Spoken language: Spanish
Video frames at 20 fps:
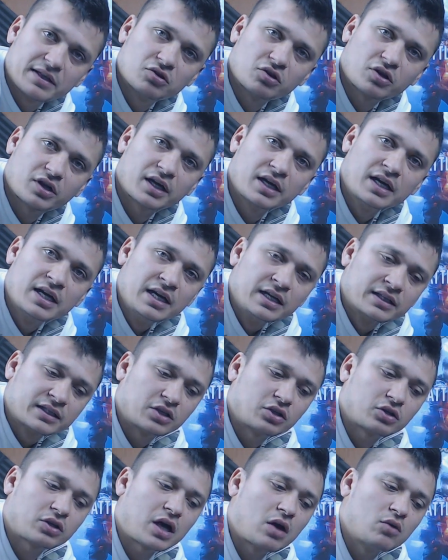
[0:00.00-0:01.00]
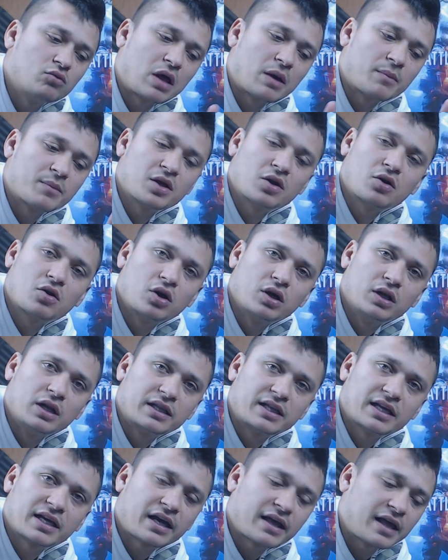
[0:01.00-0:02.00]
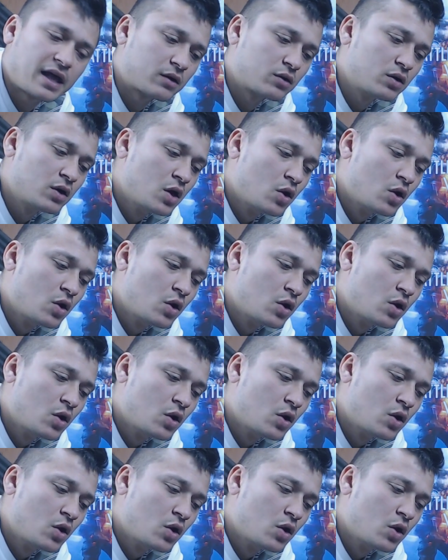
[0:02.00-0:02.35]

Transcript: Eso que te toca a un amigo y le tienes que dar